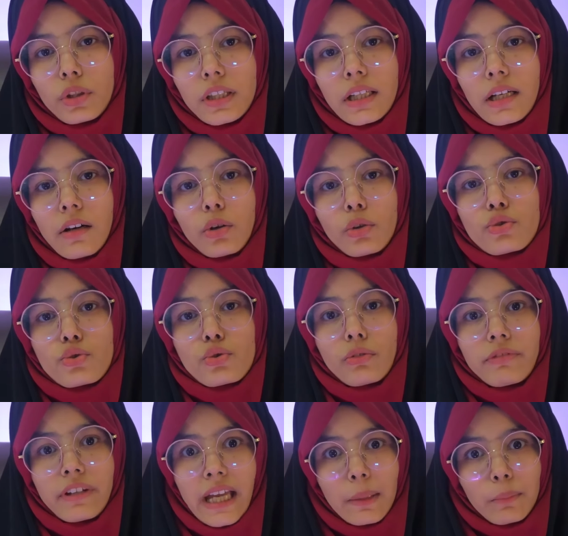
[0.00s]
किया और उसको
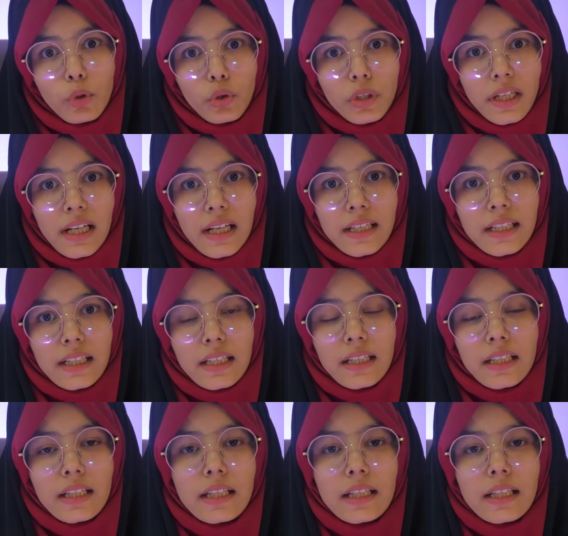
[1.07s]
वहम होने लगे